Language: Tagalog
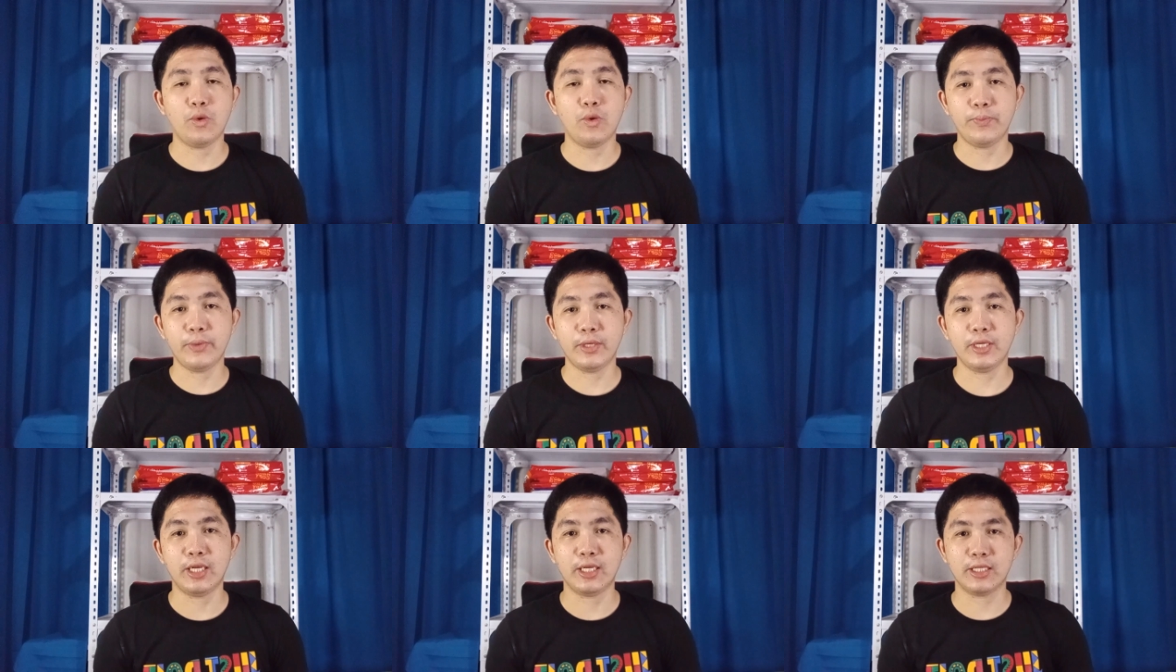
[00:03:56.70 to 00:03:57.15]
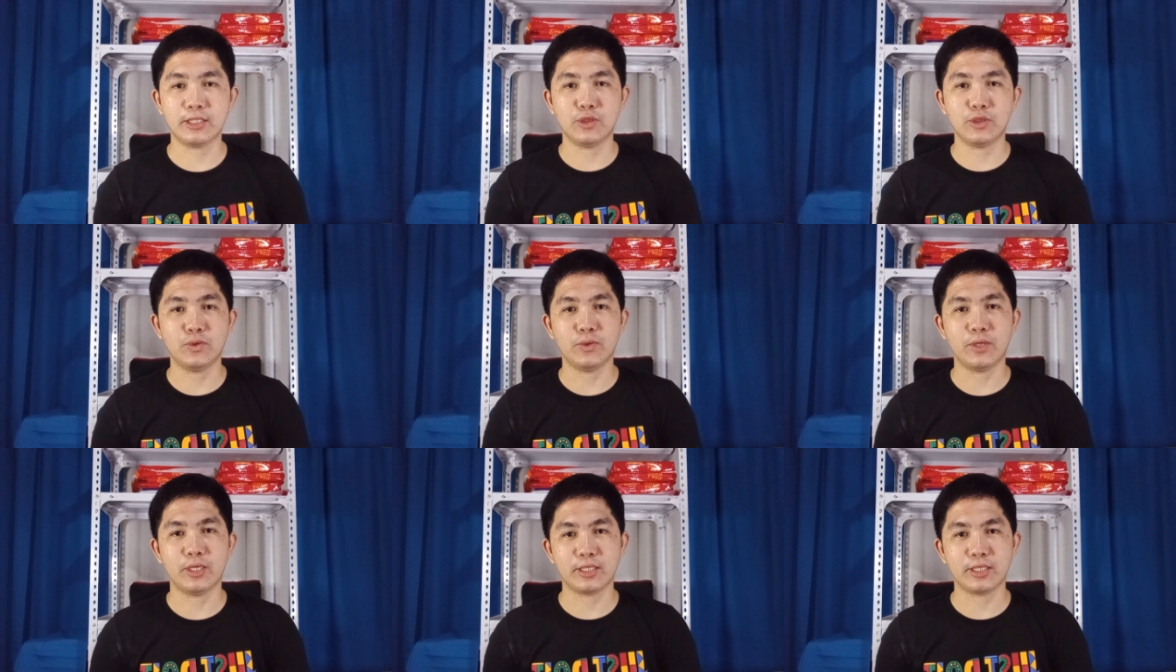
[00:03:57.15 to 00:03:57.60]
Hoping na
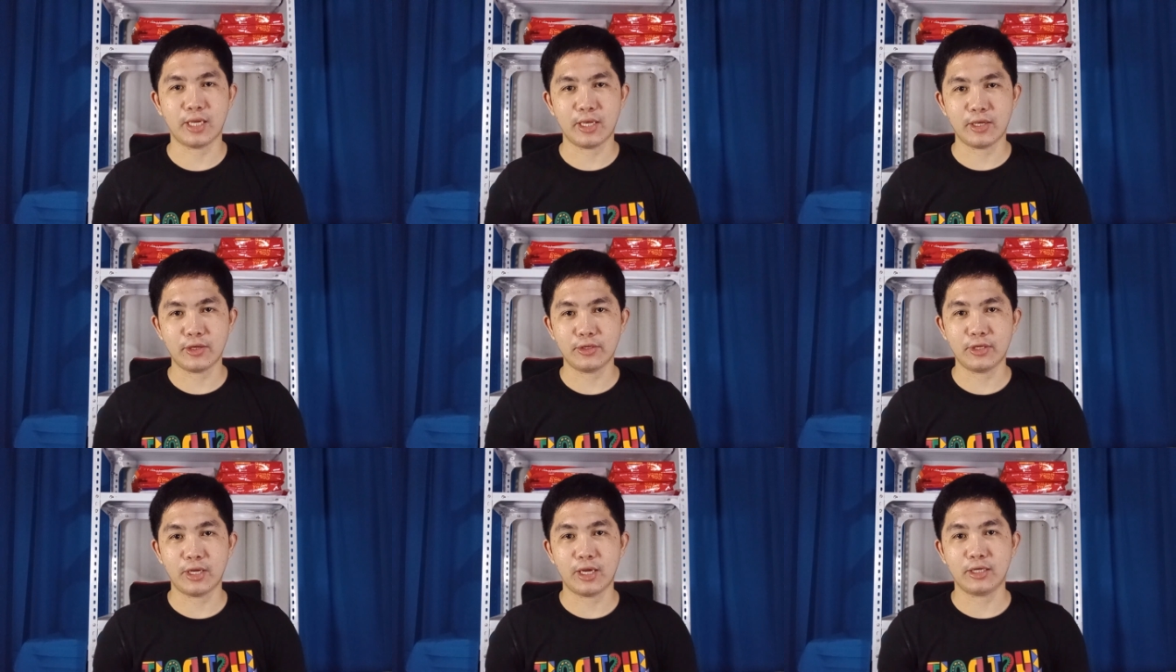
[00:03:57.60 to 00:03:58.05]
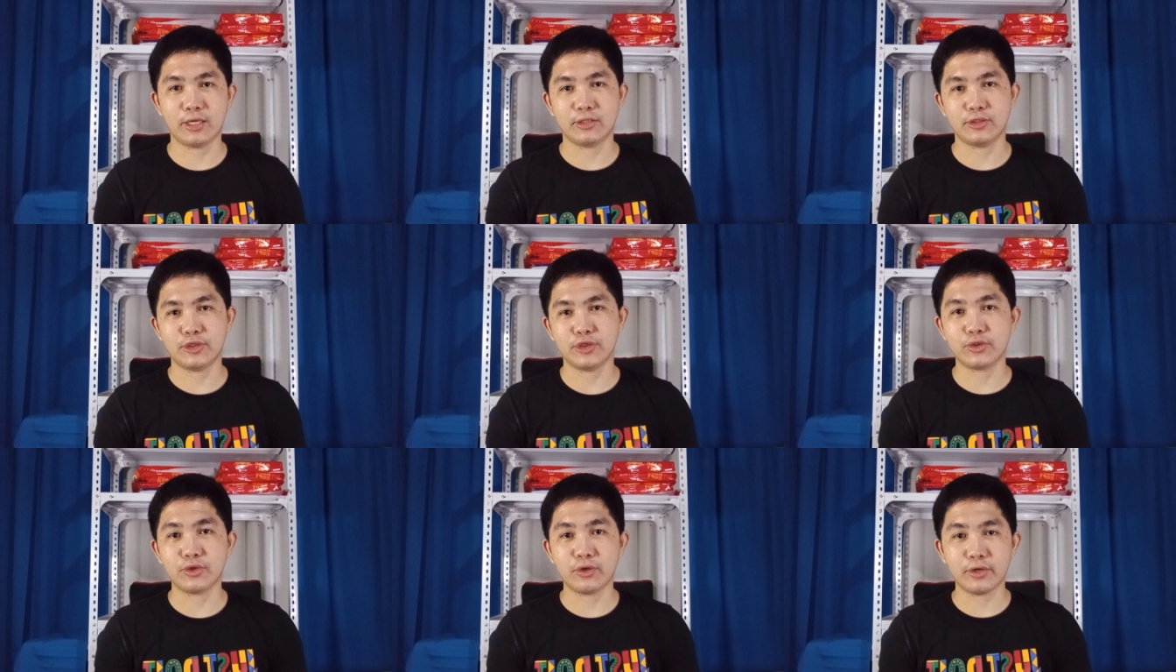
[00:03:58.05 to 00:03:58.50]
natulungan kayo
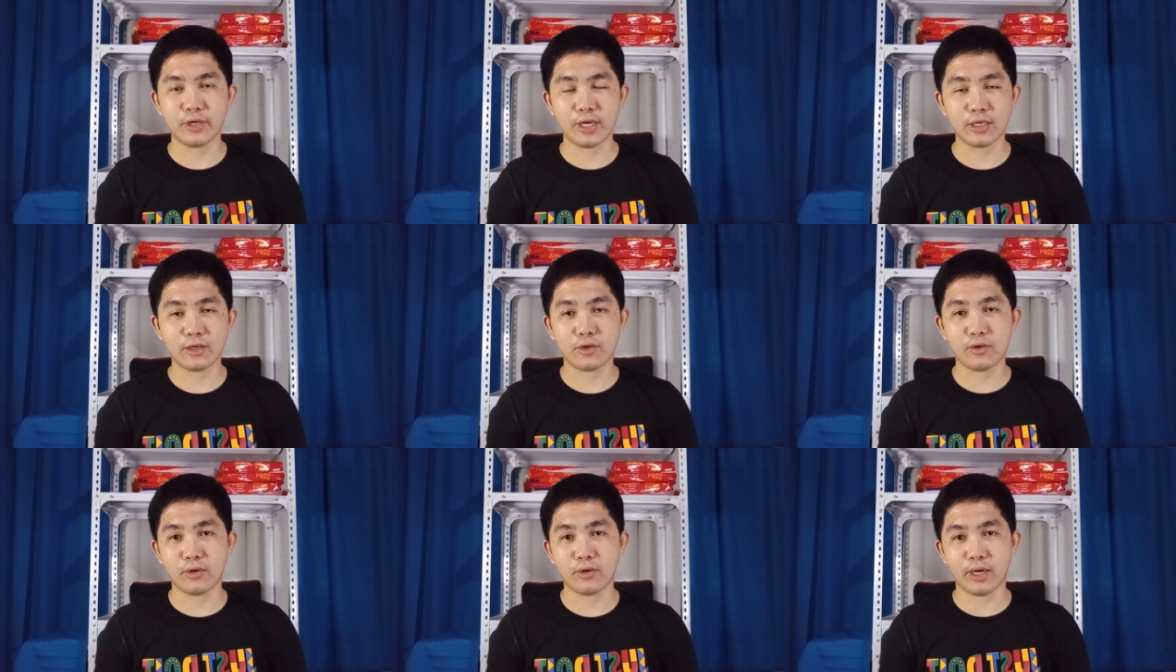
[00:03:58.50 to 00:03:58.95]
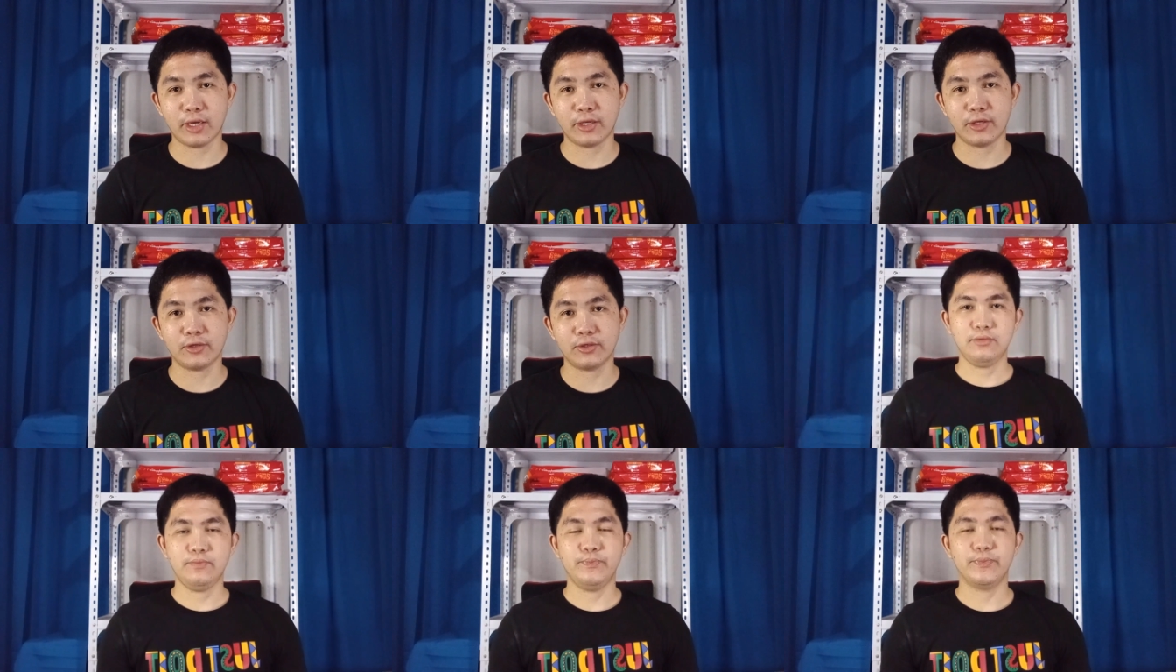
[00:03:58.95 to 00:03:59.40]
ng tutorial ko
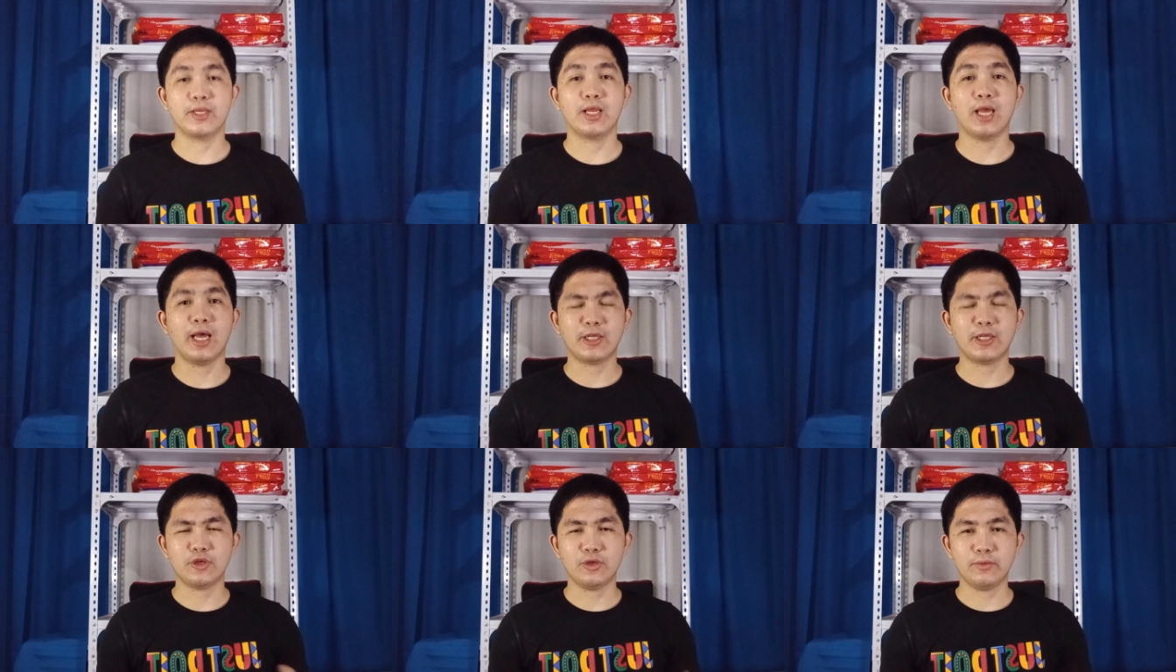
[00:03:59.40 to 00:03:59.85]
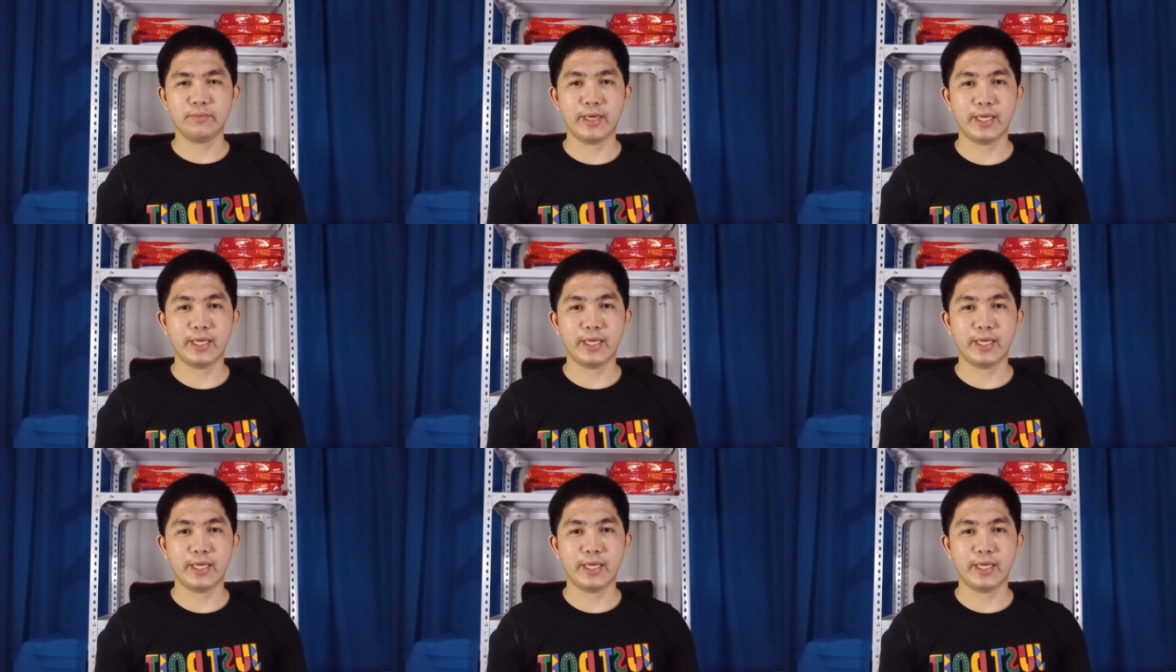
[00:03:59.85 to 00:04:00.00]
ngayon at